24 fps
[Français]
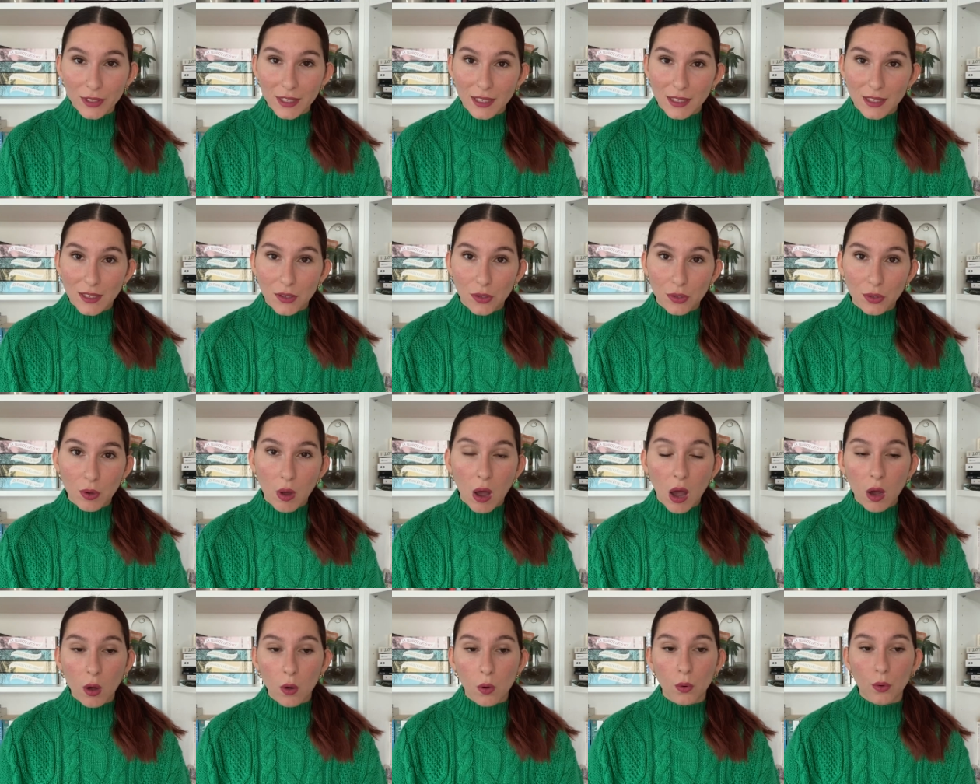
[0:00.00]
cette
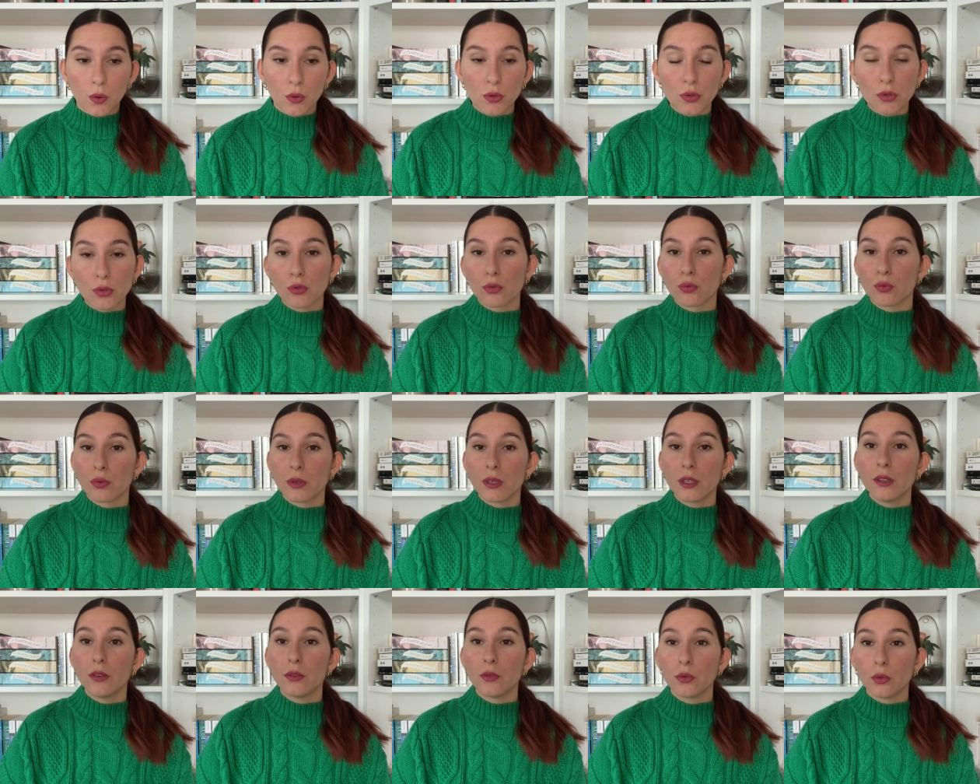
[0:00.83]
histoire, on
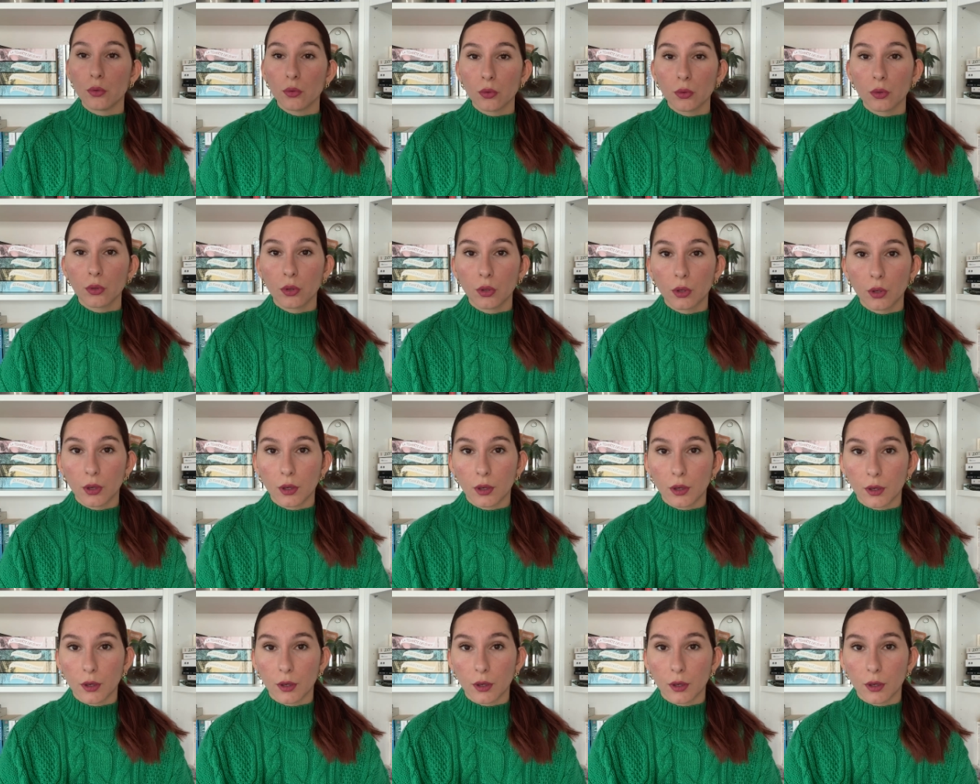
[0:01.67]
suit donc